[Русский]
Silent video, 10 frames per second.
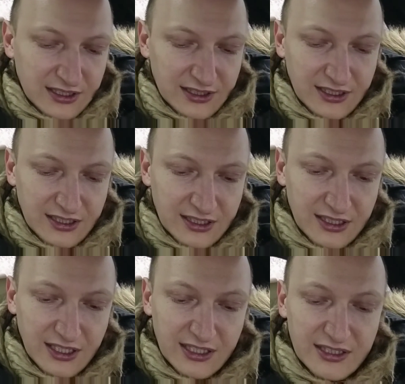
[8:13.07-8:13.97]
так,
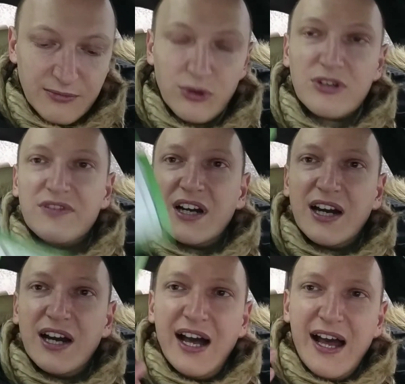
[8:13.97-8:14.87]
это буква
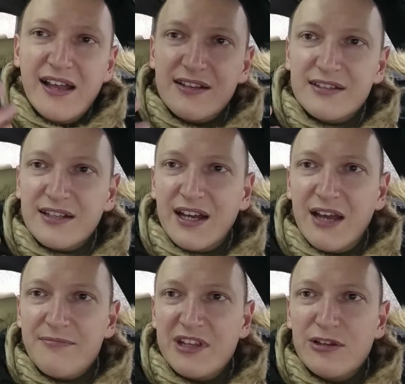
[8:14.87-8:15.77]
Х,
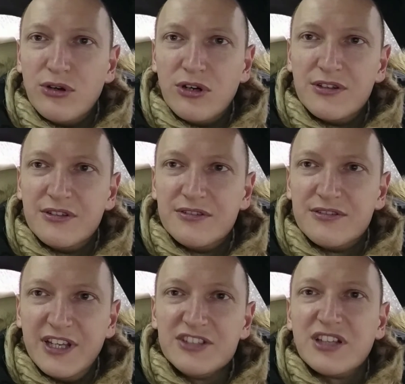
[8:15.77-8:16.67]
хамелеон,
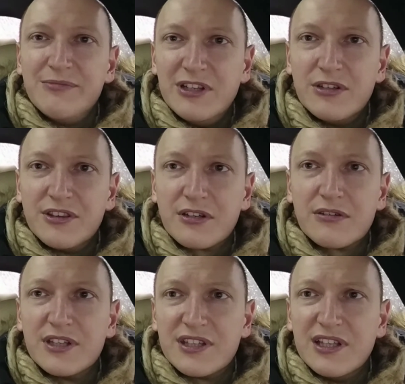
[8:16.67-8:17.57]
знаешь, хамелеон
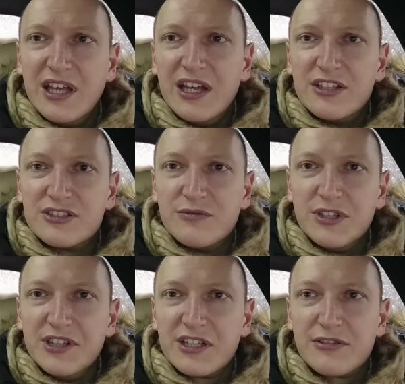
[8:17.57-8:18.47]
такой, это
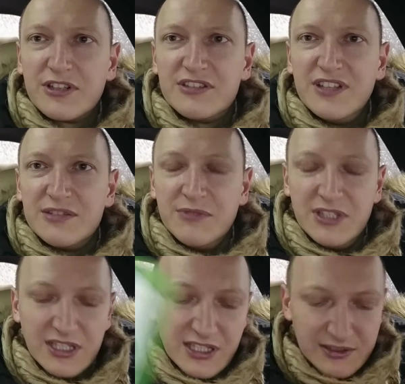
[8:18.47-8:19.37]
животное, которое цвет
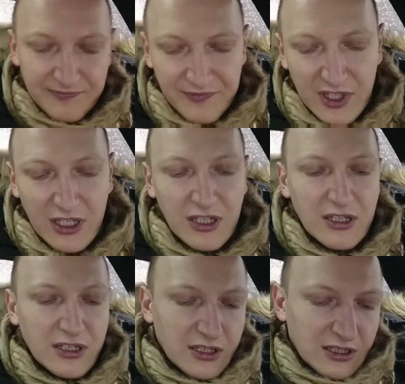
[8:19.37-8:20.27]
меняет,
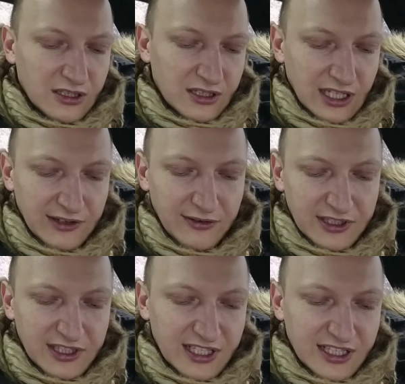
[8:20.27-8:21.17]
а
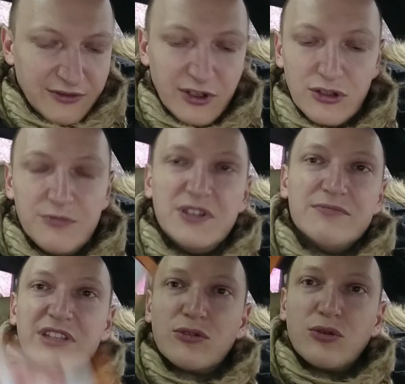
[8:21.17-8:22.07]
вот, Элька, твой
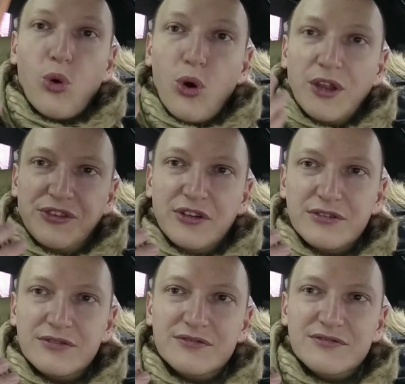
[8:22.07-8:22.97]
любимый кот.
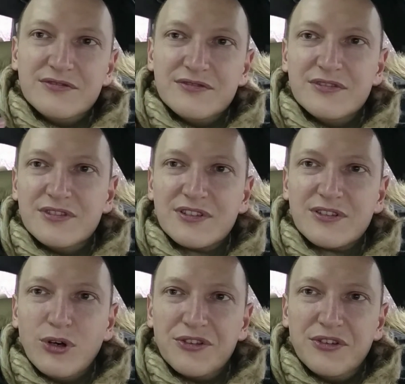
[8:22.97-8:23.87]
О,
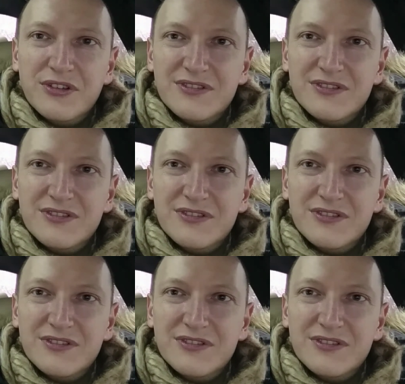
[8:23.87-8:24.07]
кот.